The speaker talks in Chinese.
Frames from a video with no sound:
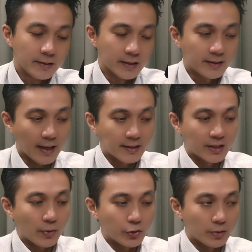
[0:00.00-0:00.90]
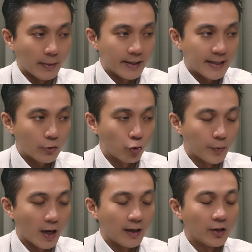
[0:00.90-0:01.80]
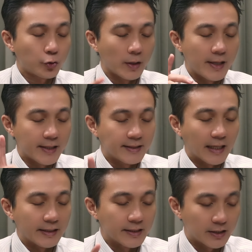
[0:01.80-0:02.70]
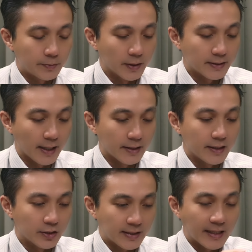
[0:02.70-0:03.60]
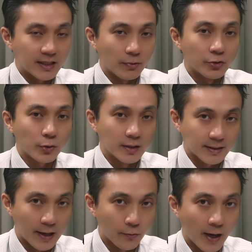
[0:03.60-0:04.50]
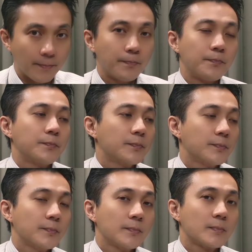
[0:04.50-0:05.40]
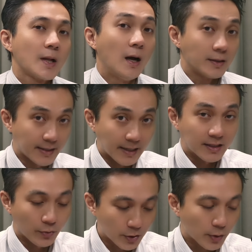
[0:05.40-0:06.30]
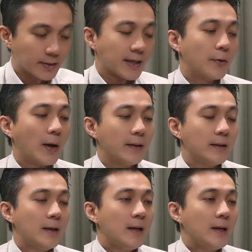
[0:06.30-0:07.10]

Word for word: 你三十万去买一档股票，然后赚了一根涨停十 percent，你三十万赚三万，好，三十万赚三万。